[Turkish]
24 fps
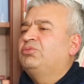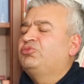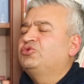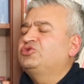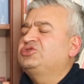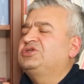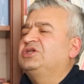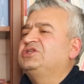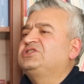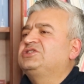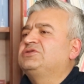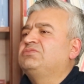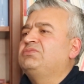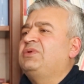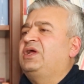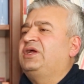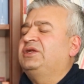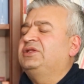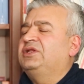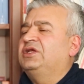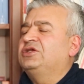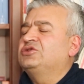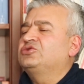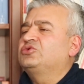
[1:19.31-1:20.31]
bu
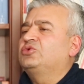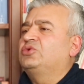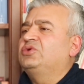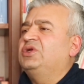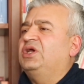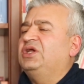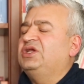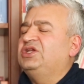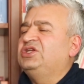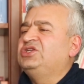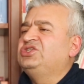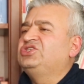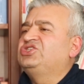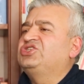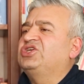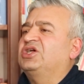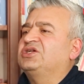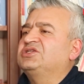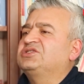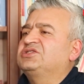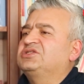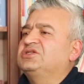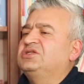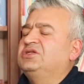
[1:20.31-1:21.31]
seçimlerden sonra
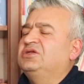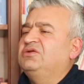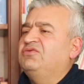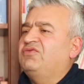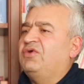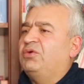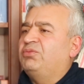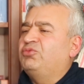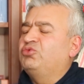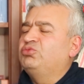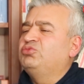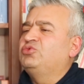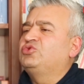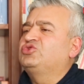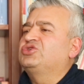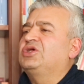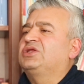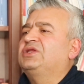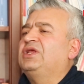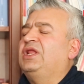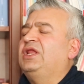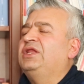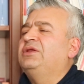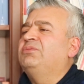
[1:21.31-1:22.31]
inşasının ve bu
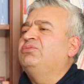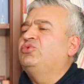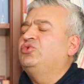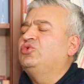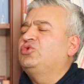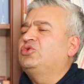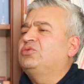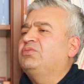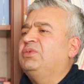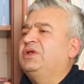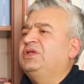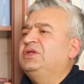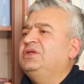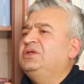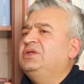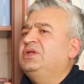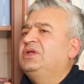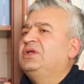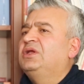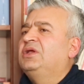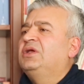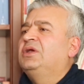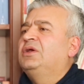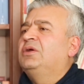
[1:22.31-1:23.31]
mücadelenin büyütmenin
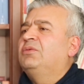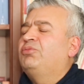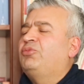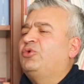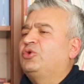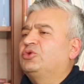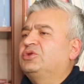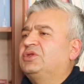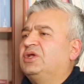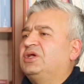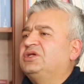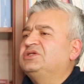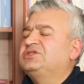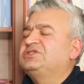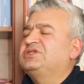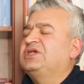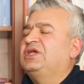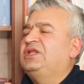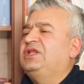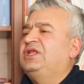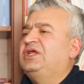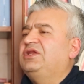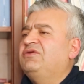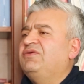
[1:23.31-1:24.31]

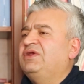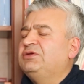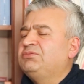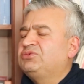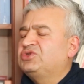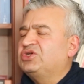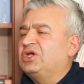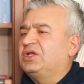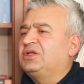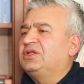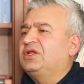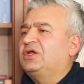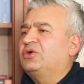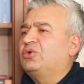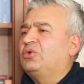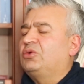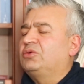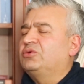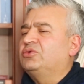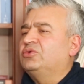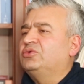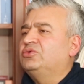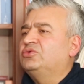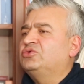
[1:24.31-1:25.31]
potansiyelleri ve imkanları
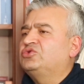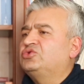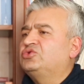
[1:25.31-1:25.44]
olduğunu